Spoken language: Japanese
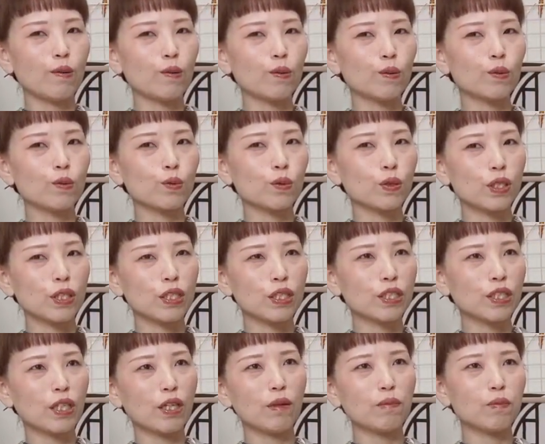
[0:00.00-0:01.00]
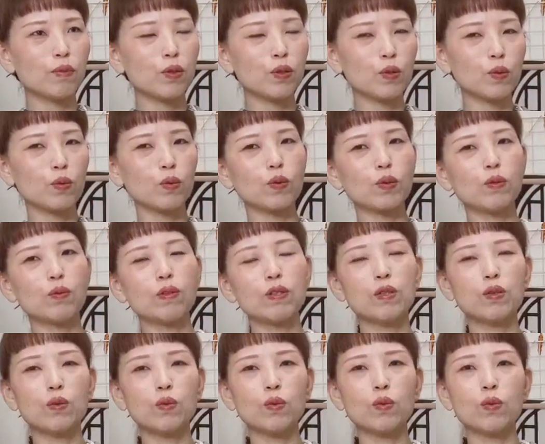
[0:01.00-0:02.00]
本当に寒いとこには
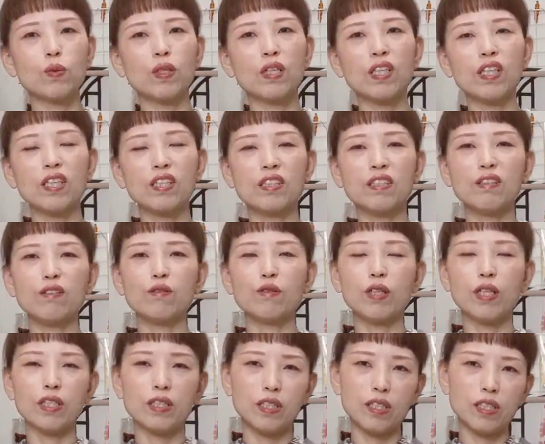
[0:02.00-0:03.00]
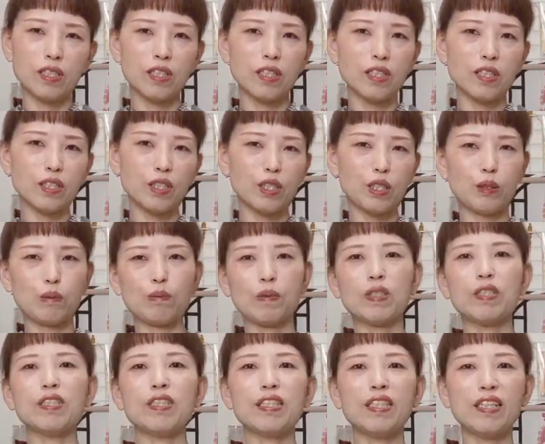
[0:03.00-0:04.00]
ちょうどかなっていう感じがし
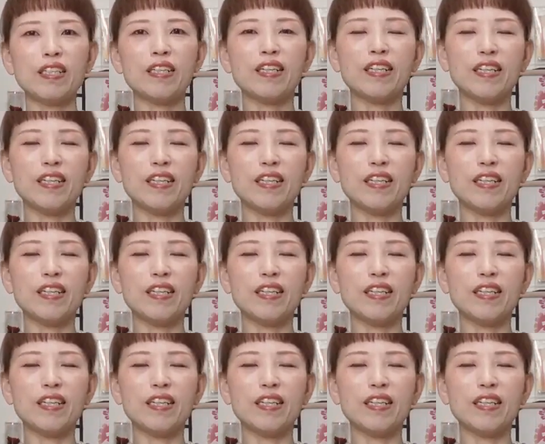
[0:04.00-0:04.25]
ますね。